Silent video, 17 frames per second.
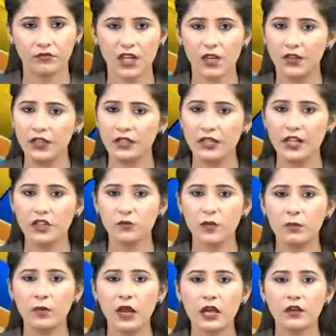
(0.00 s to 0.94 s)
वहीं देश
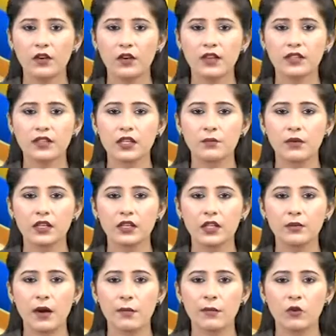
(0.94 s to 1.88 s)
में ब्लैक फंगस के बढ़ते
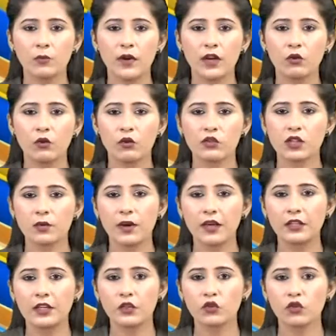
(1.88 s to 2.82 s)
मामलों पर लोकसभा
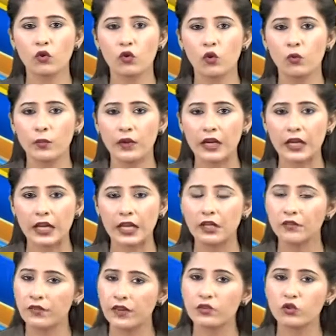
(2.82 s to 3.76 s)
अध्यक्ष ओम बिरला ने
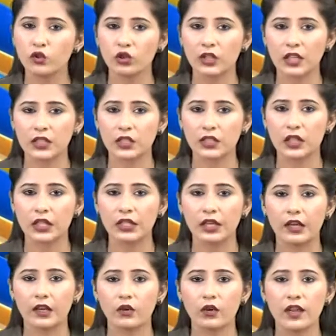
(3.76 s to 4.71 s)
फिर चिंता जताई है
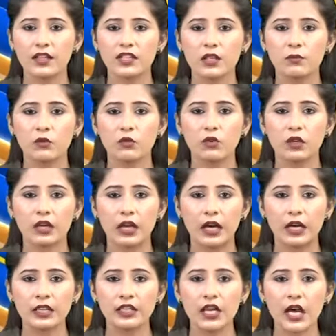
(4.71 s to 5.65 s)
और ऐसे में उन्होंने
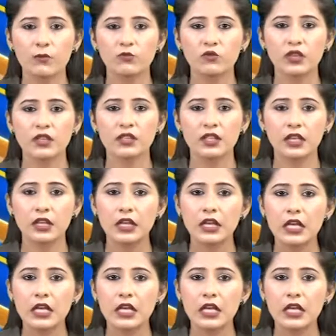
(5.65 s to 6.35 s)
कहा कि आमजन से